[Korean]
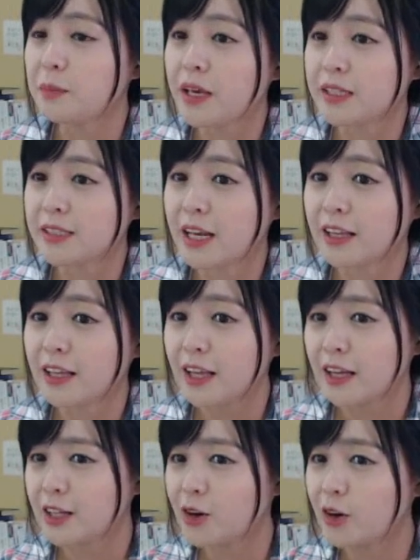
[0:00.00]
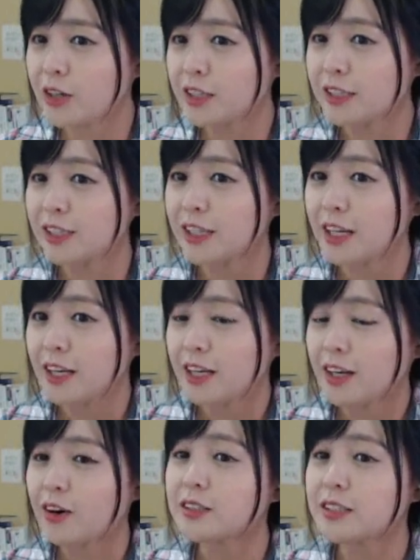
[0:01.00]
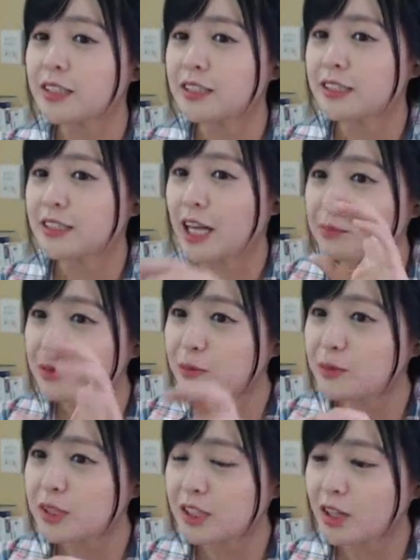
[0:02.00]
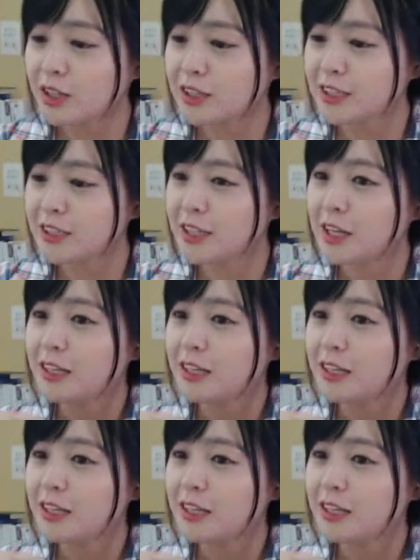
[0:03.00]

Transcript: 페이찬 그거를 어쨌든 단품을 시켰든